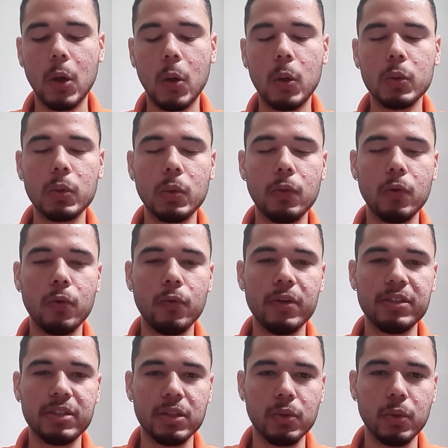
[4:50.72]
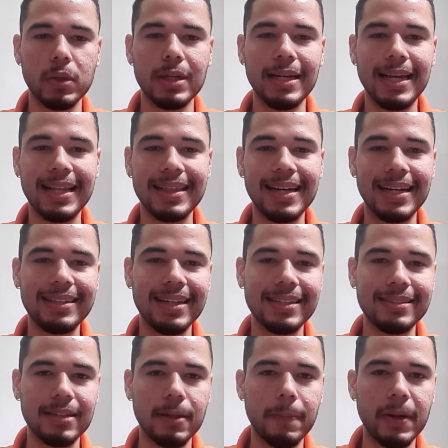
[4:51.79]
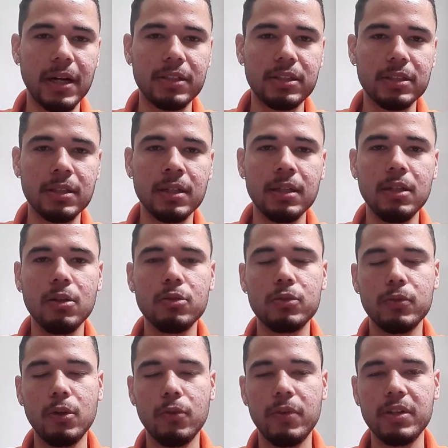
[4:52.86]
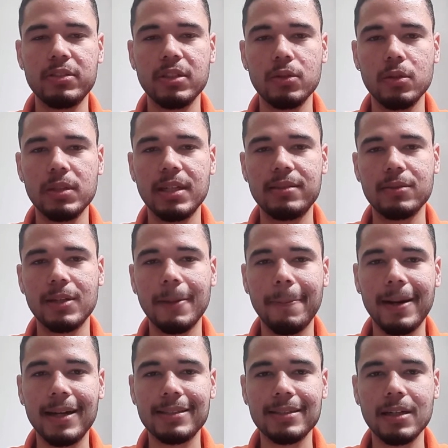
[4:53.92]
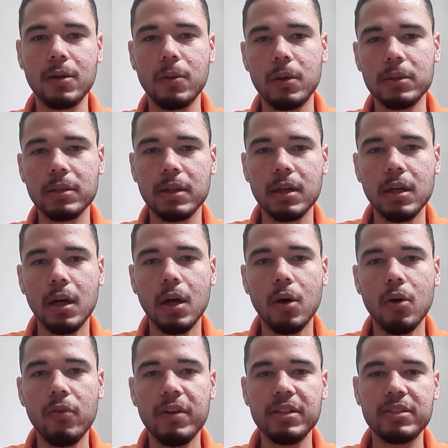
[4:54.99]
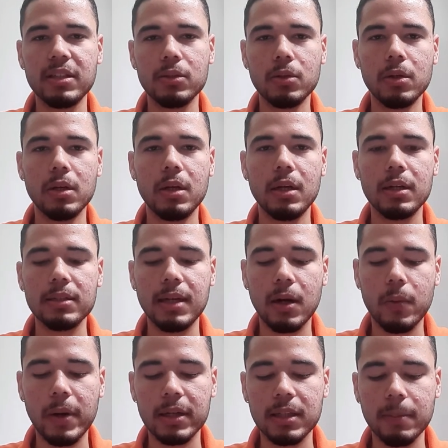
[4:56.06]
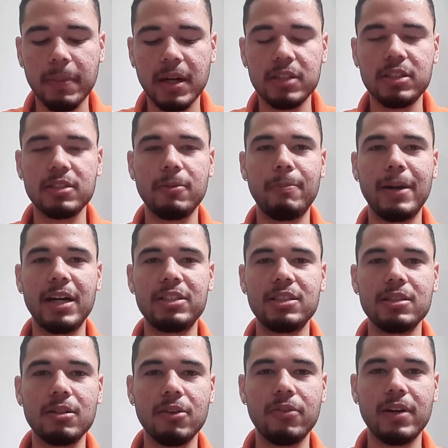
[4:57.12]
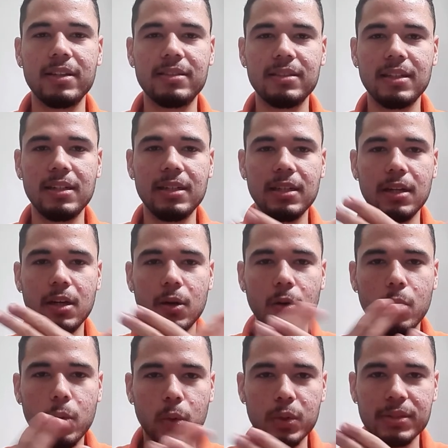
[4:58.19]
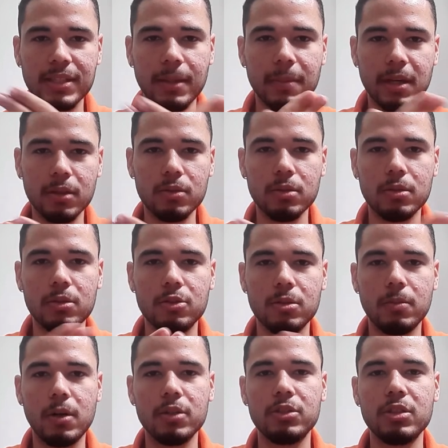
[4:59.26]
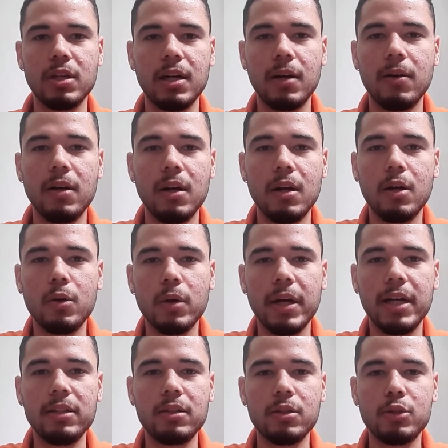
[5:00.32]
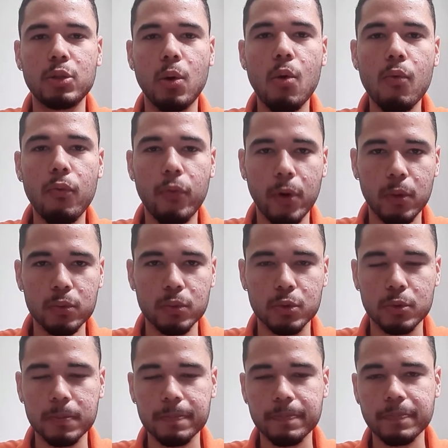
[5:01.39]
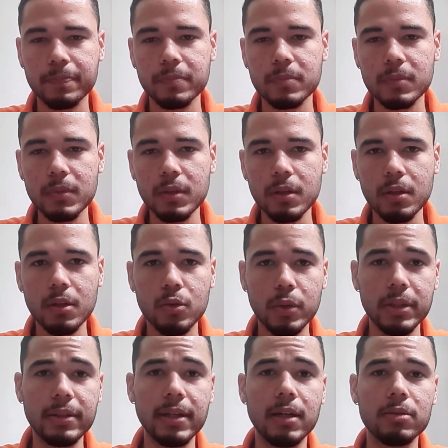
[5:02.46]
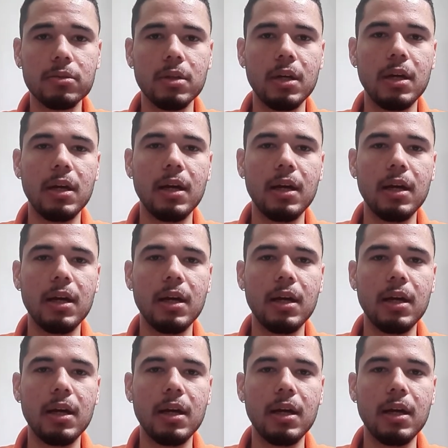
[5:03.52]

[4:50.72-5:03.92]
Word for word: contra o vencedor da terceira partida e o, e o vencedor da segunda partida contra o vencedor da quarta partida, partida. Então fazia ali um cruzamento, de um modo geral, entre os confrontos. No entanto,